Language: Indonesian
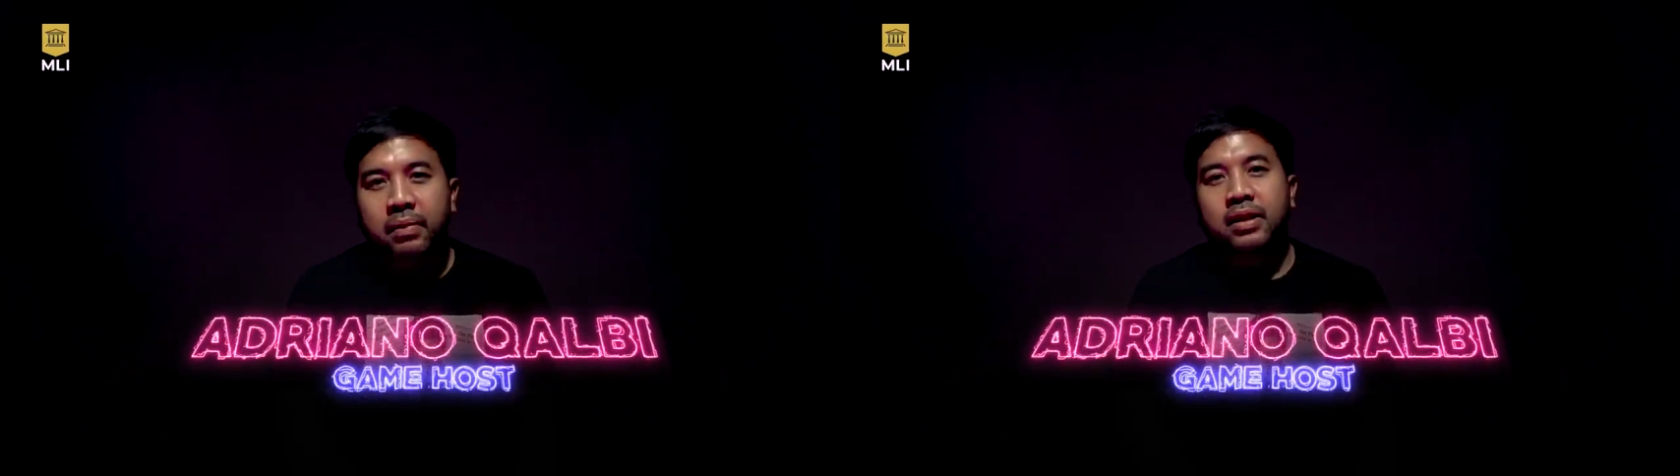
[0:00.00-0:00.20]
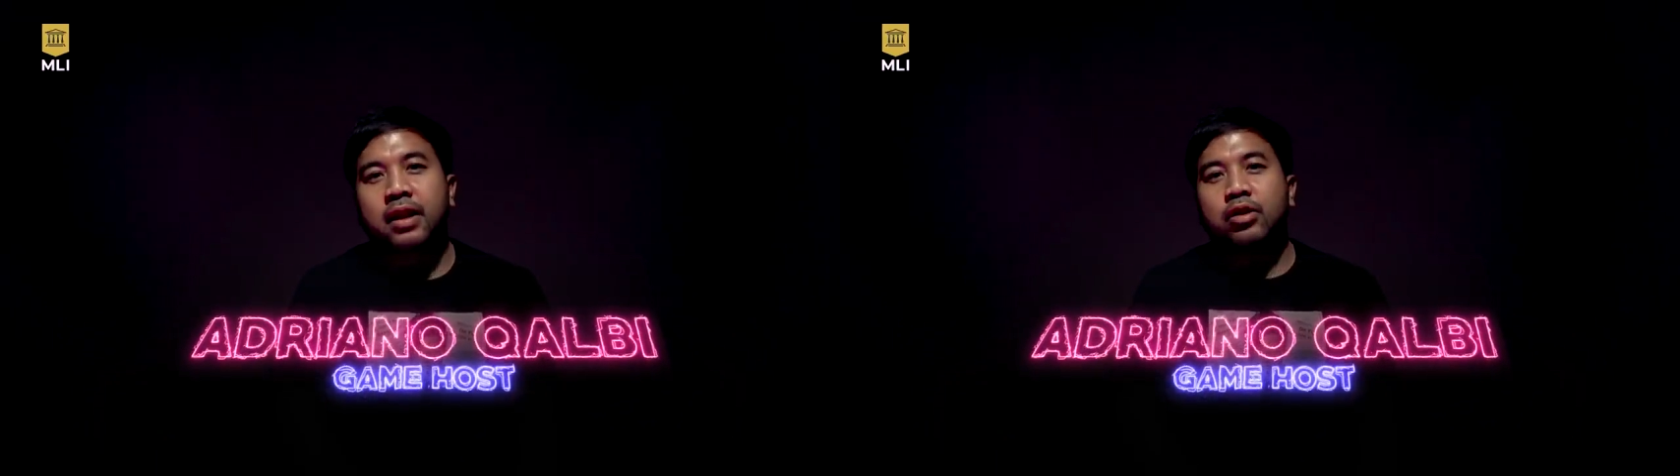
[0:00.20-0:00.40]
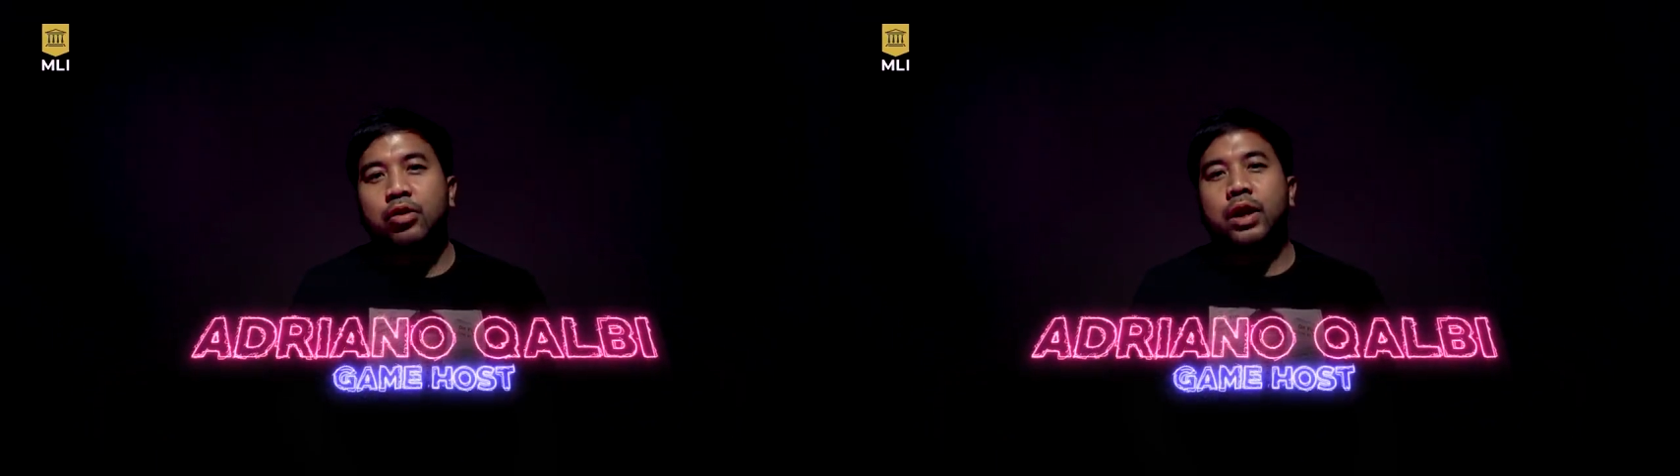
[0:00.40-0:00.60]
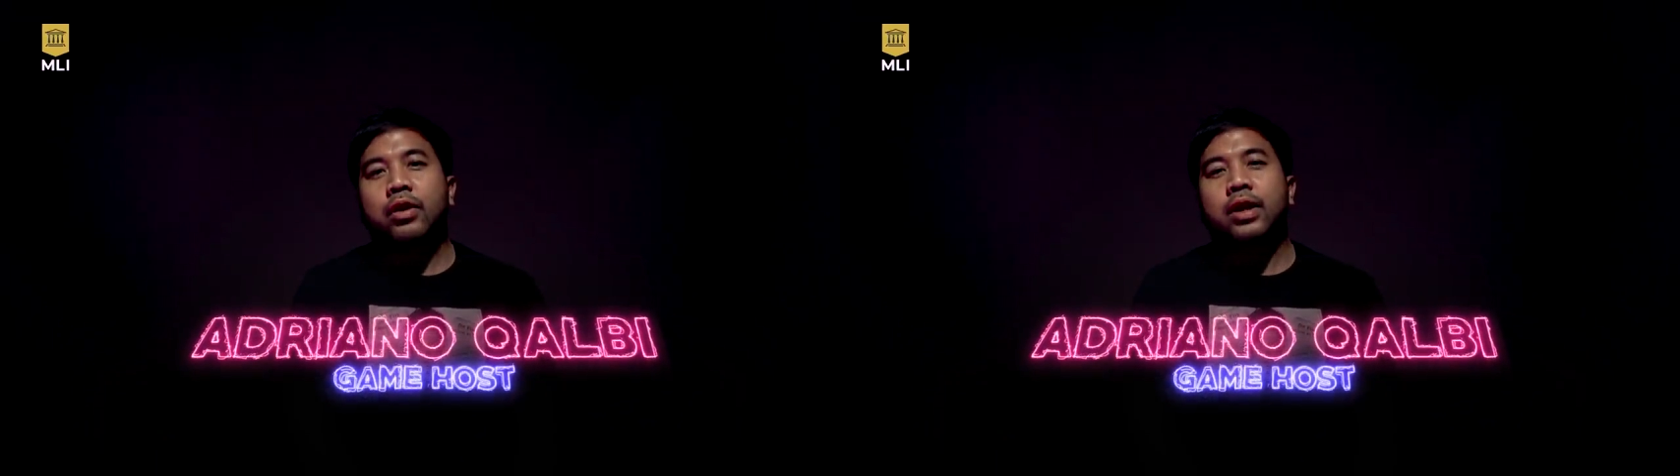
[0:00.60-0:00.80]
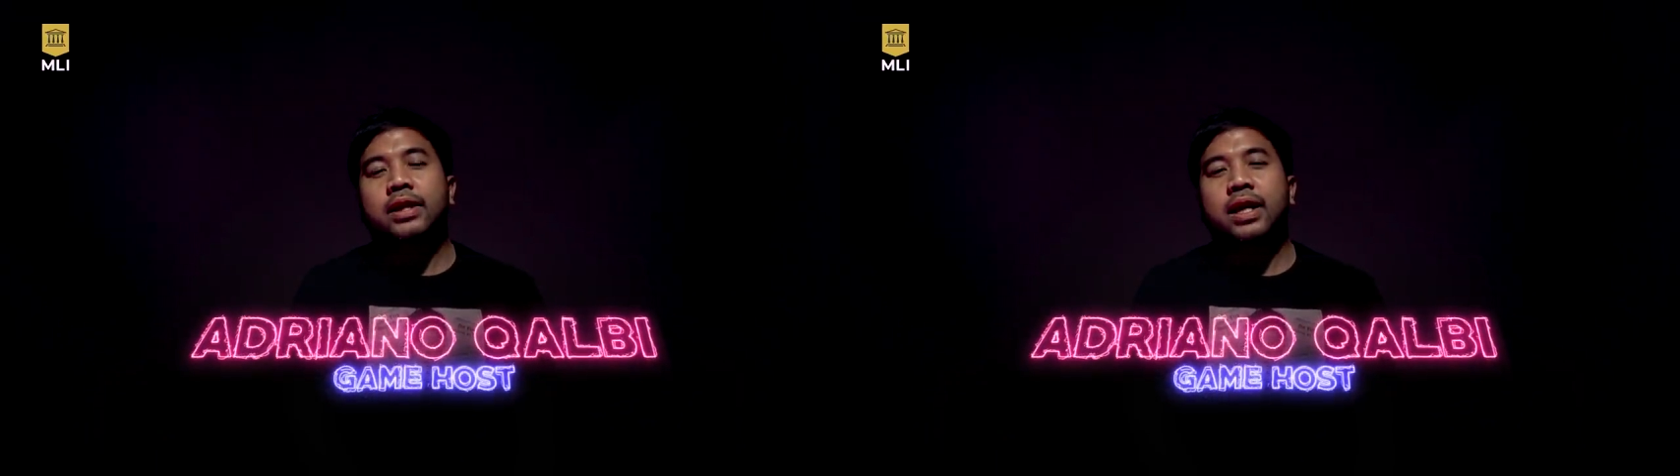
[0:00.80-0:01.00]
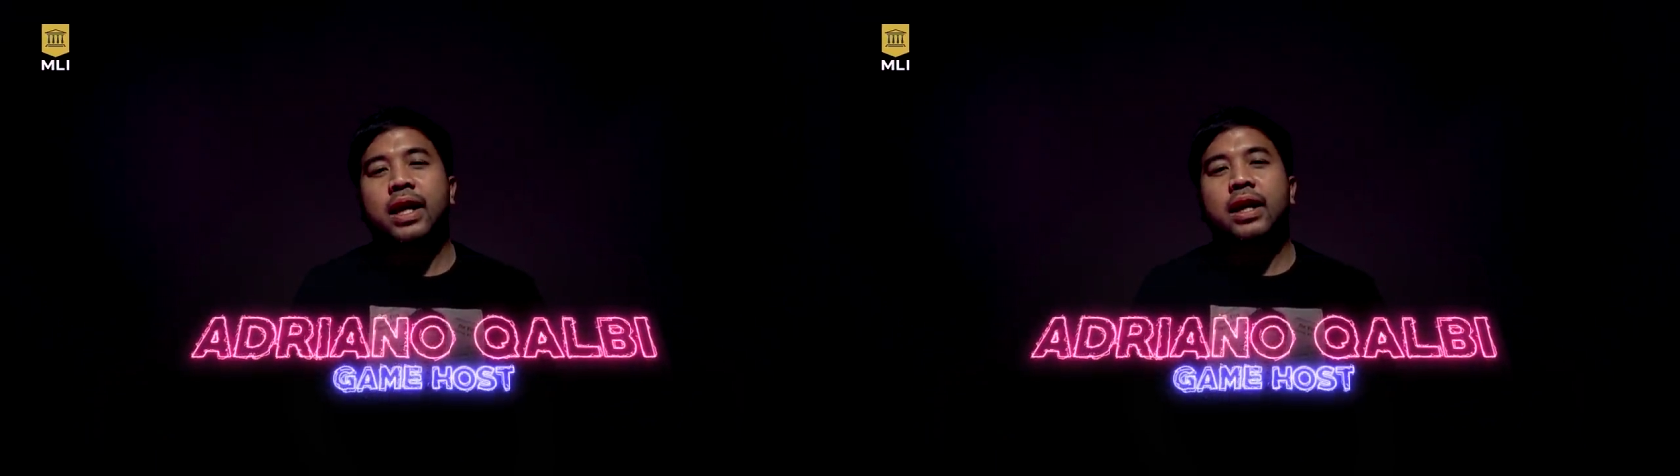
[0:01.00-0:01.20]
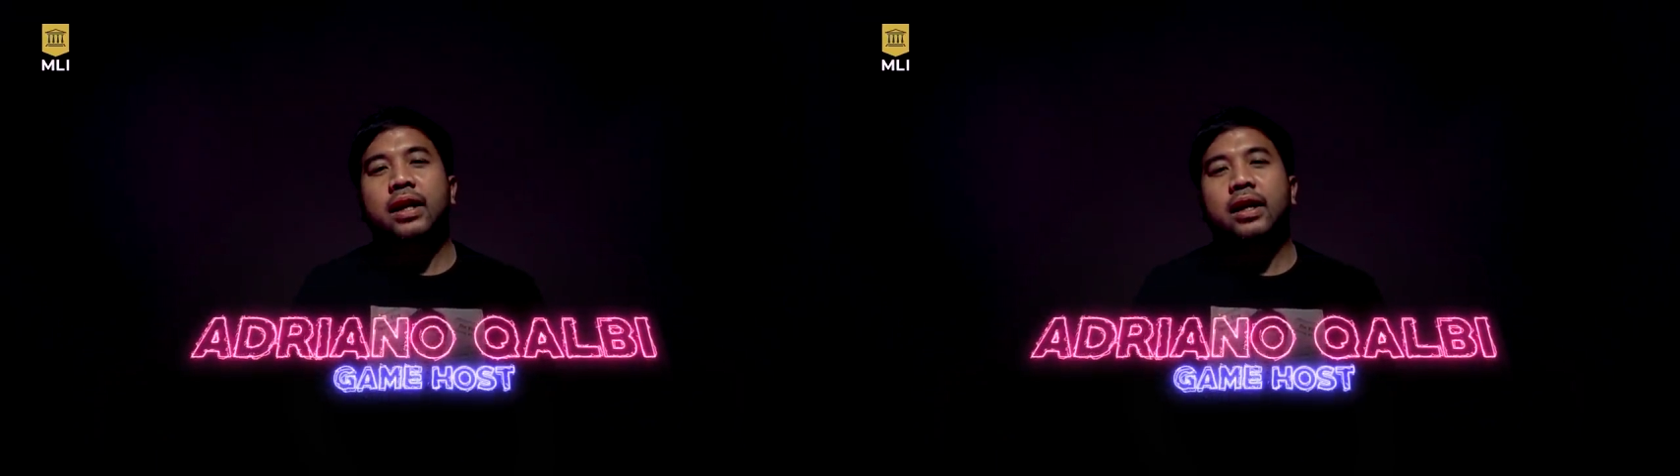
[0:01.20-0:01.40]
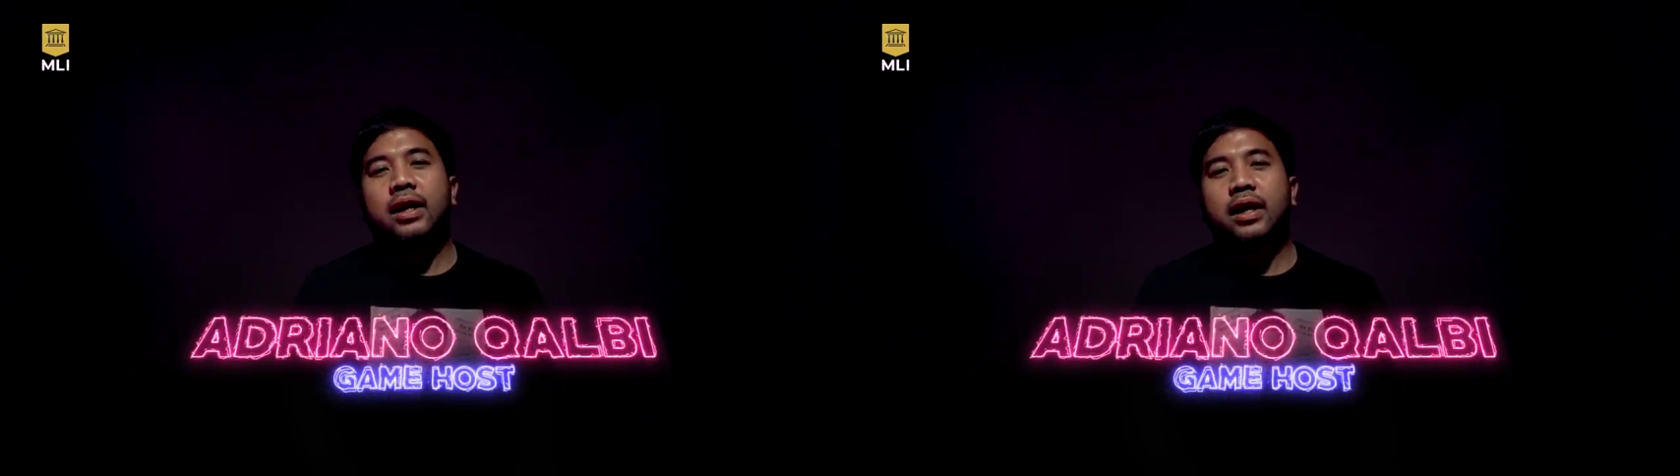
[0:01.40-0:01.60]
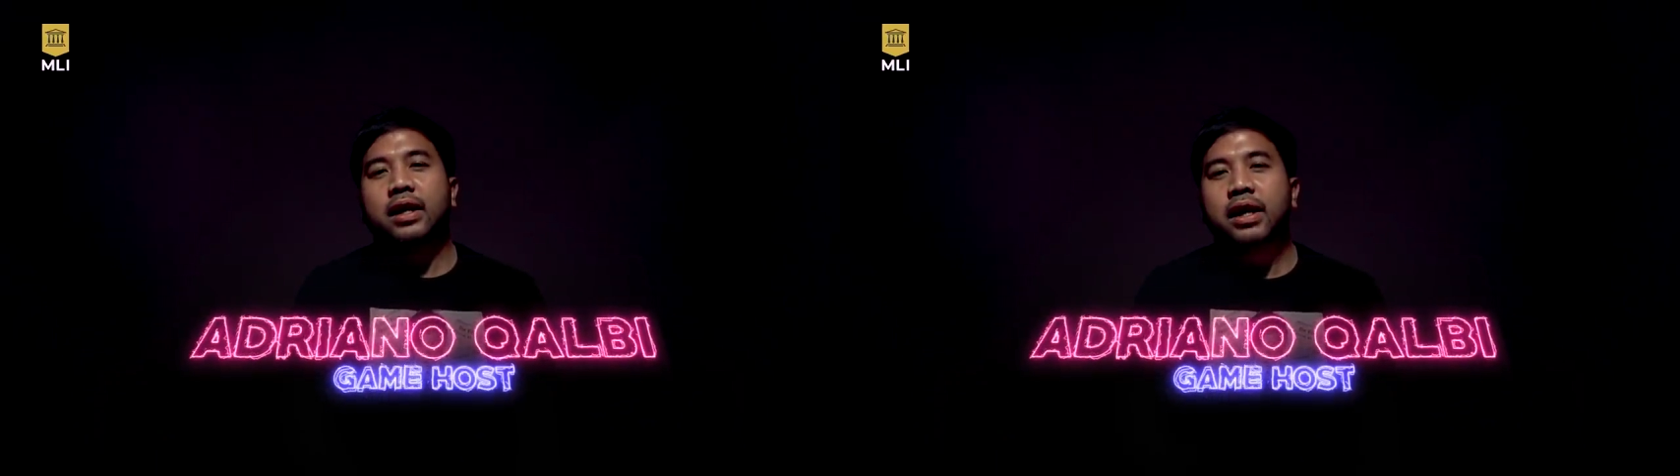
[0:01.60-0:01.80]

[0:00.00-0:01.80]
Majelis Lucu Indonesia uh,